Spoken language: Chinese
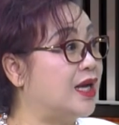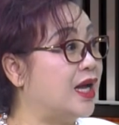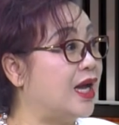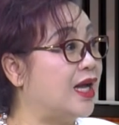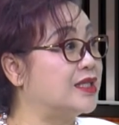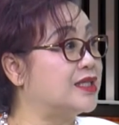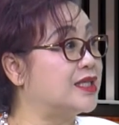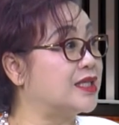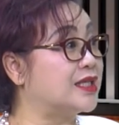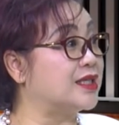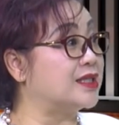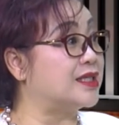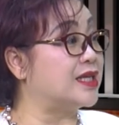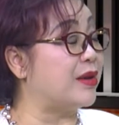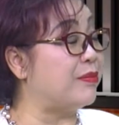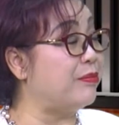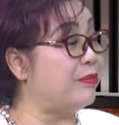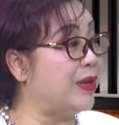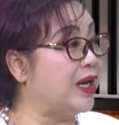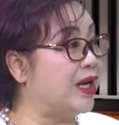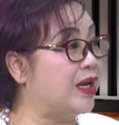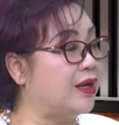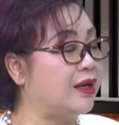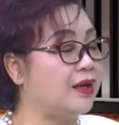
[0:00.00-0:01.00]
哈，这个成
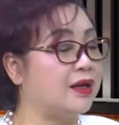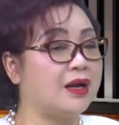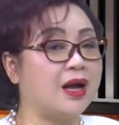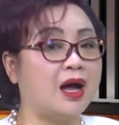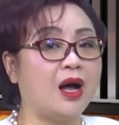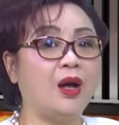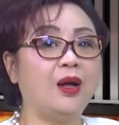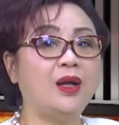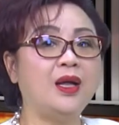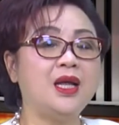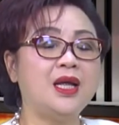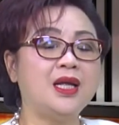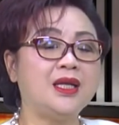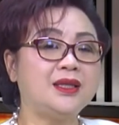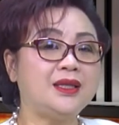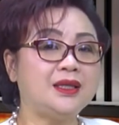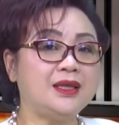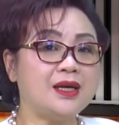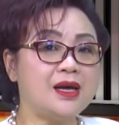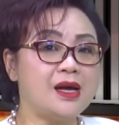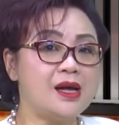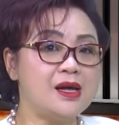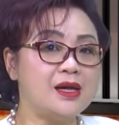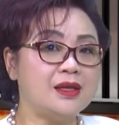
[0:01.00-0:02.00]
本很高。
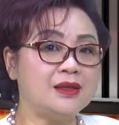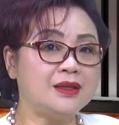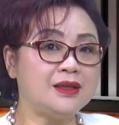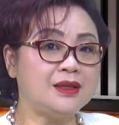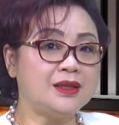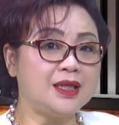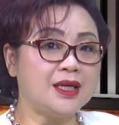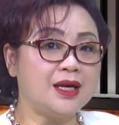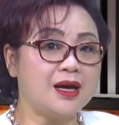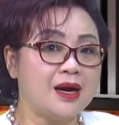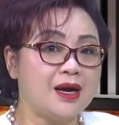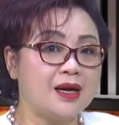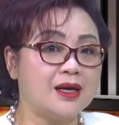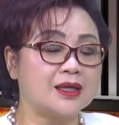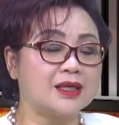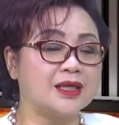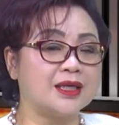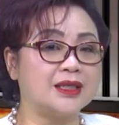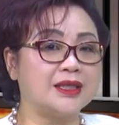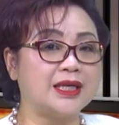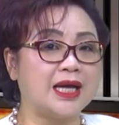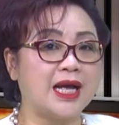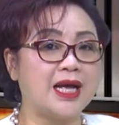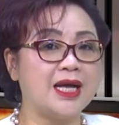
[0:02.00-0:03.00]
第二，第二
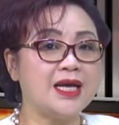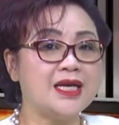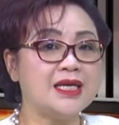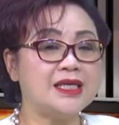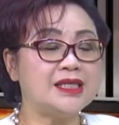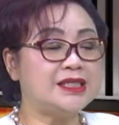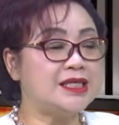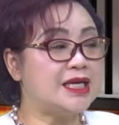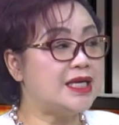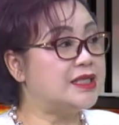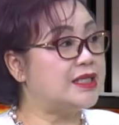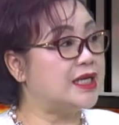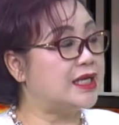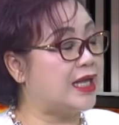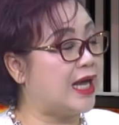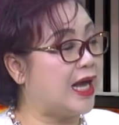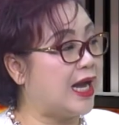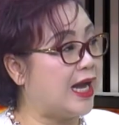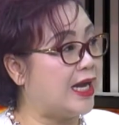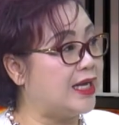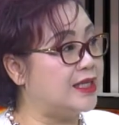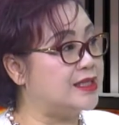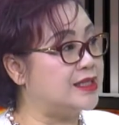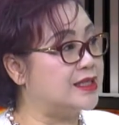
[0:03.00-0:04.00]
个呢，现在的
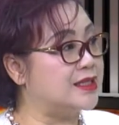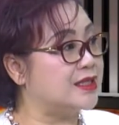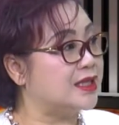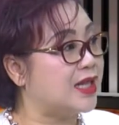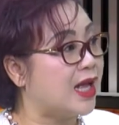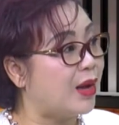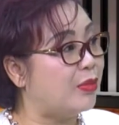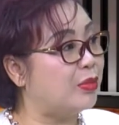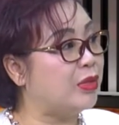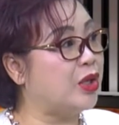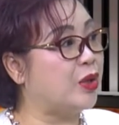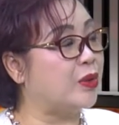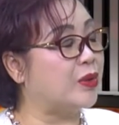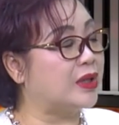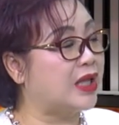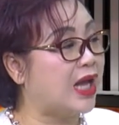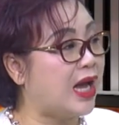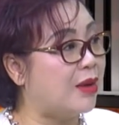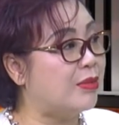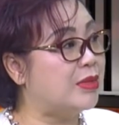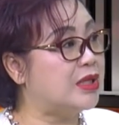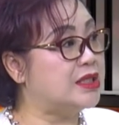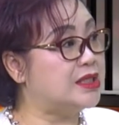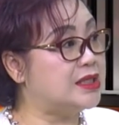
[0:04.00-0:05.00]
孩子他们有
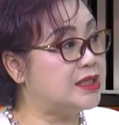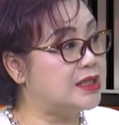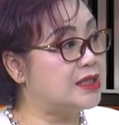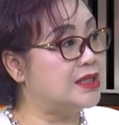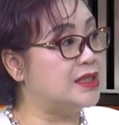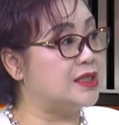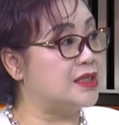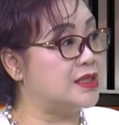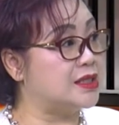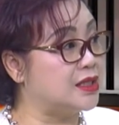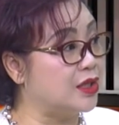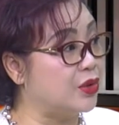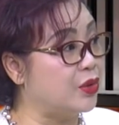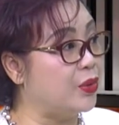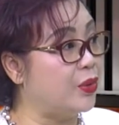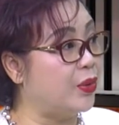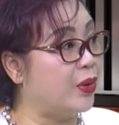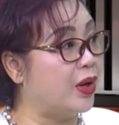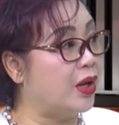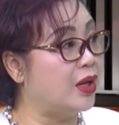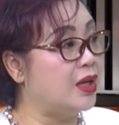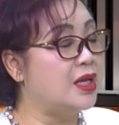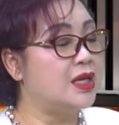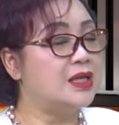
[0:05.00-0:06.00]
他们自己的生
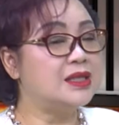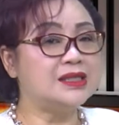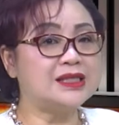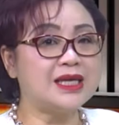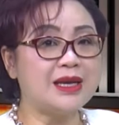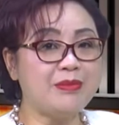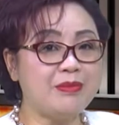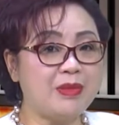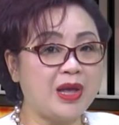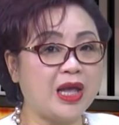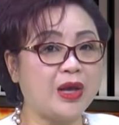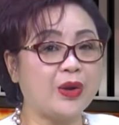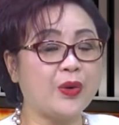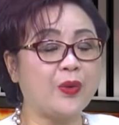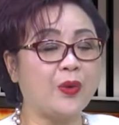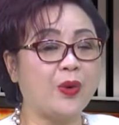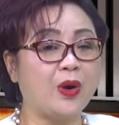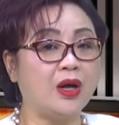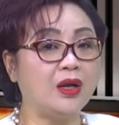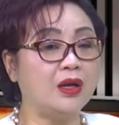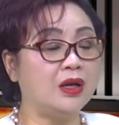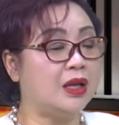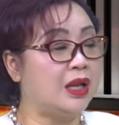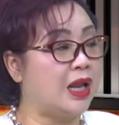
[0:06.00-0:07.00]
活，在美
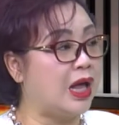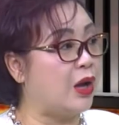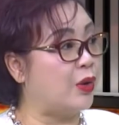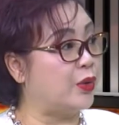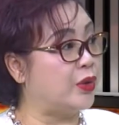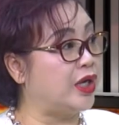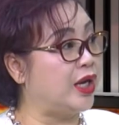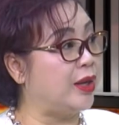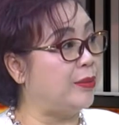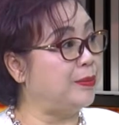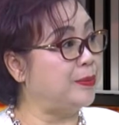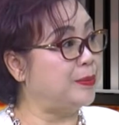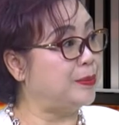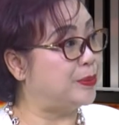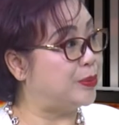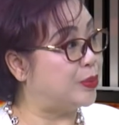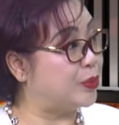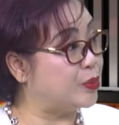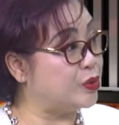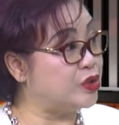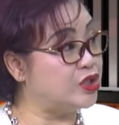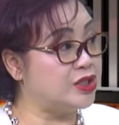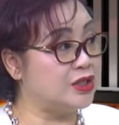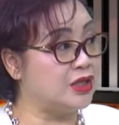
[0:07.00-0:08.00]
国，老人
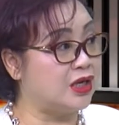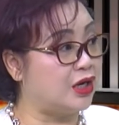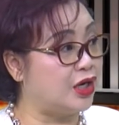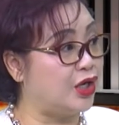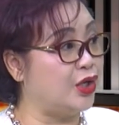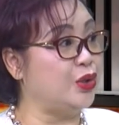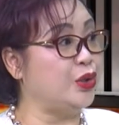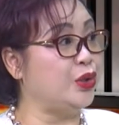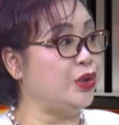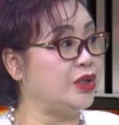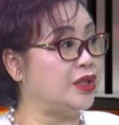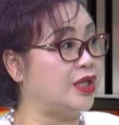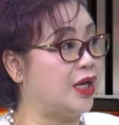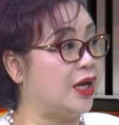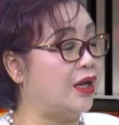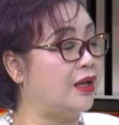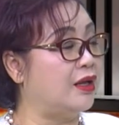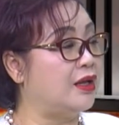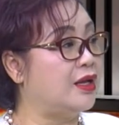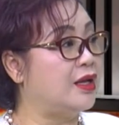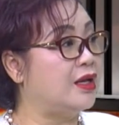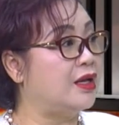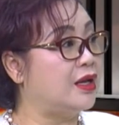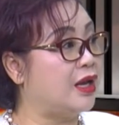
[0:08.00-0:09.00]
不是儿女的，
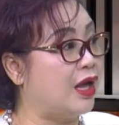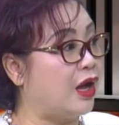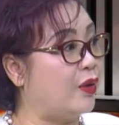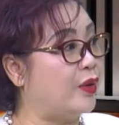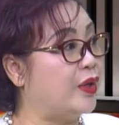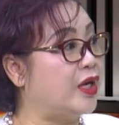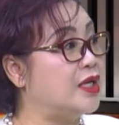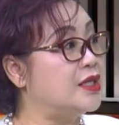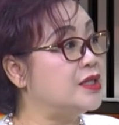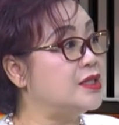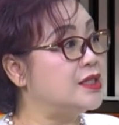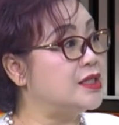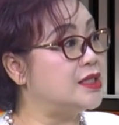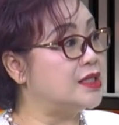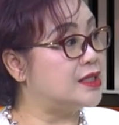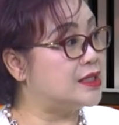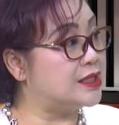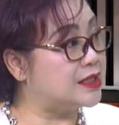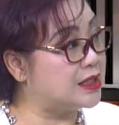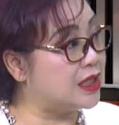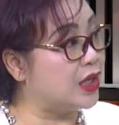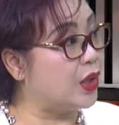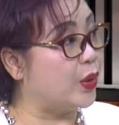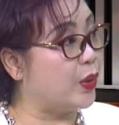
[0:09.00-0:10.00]
老人是
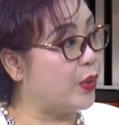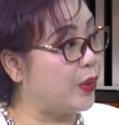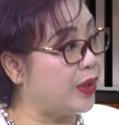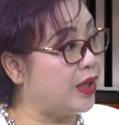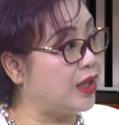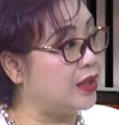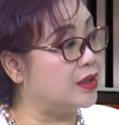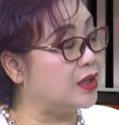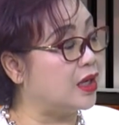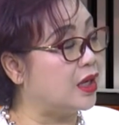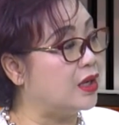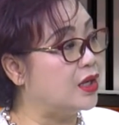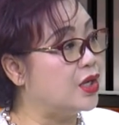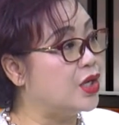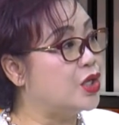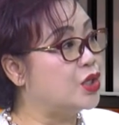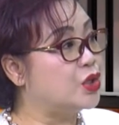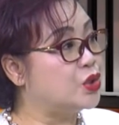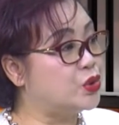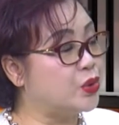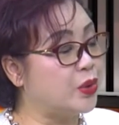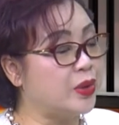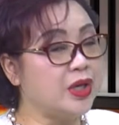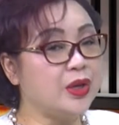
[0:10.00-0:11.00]
社会的，
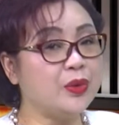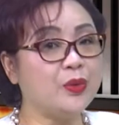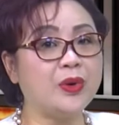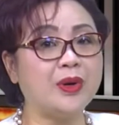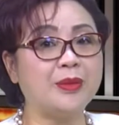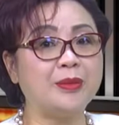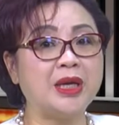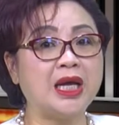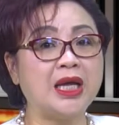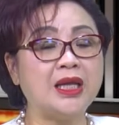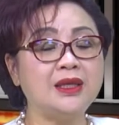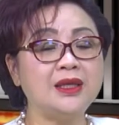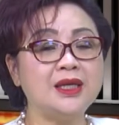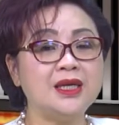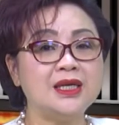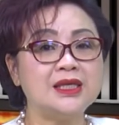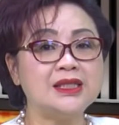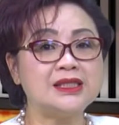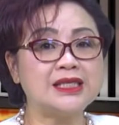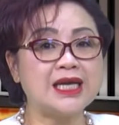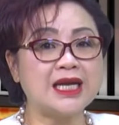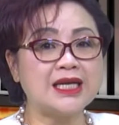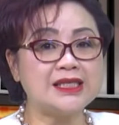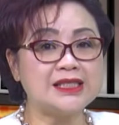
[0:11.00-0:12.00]
所以我们
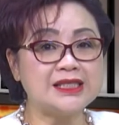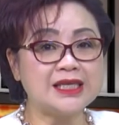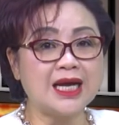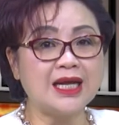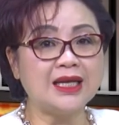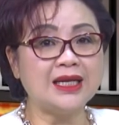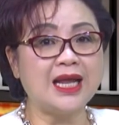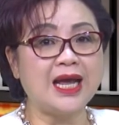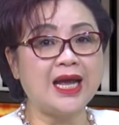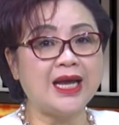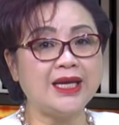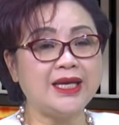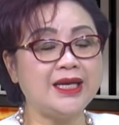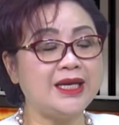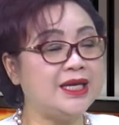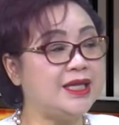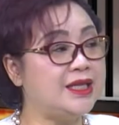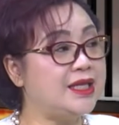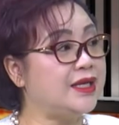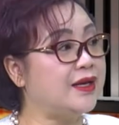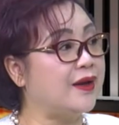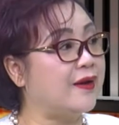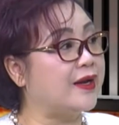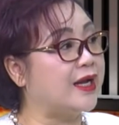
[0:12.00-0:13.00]
在将来一
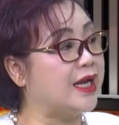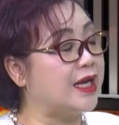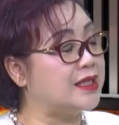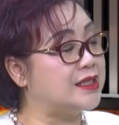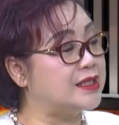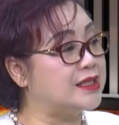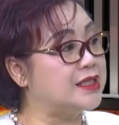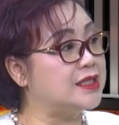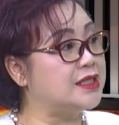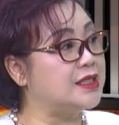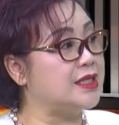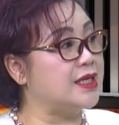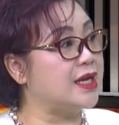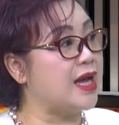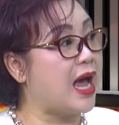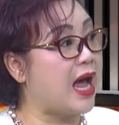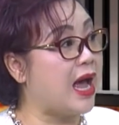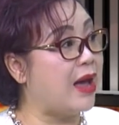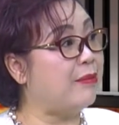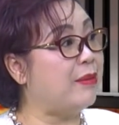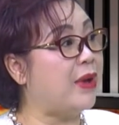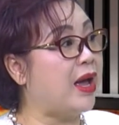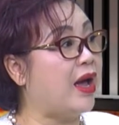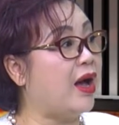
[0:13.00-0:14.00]
定要给自己
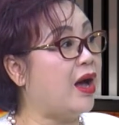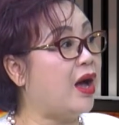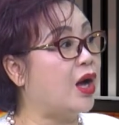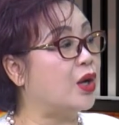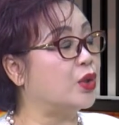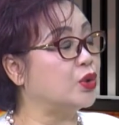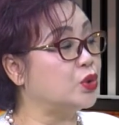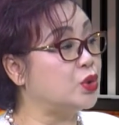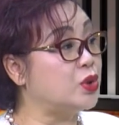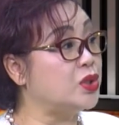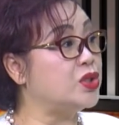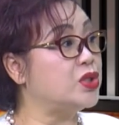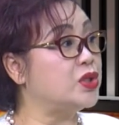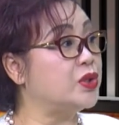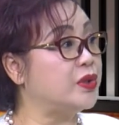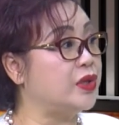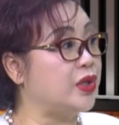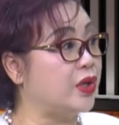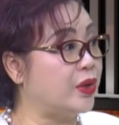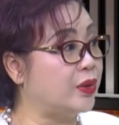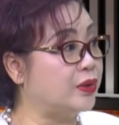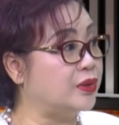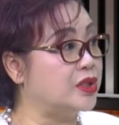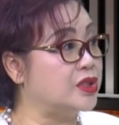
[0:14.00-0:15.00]
安排好退休以
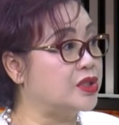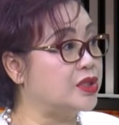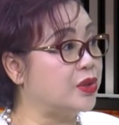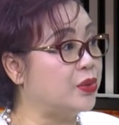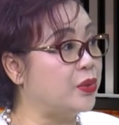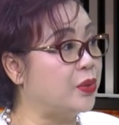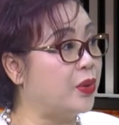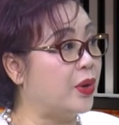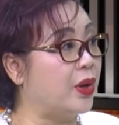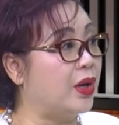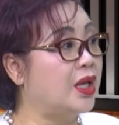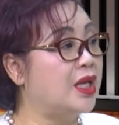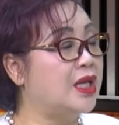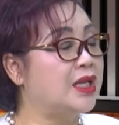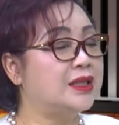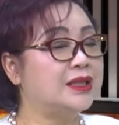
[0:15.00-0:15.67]
后的生活。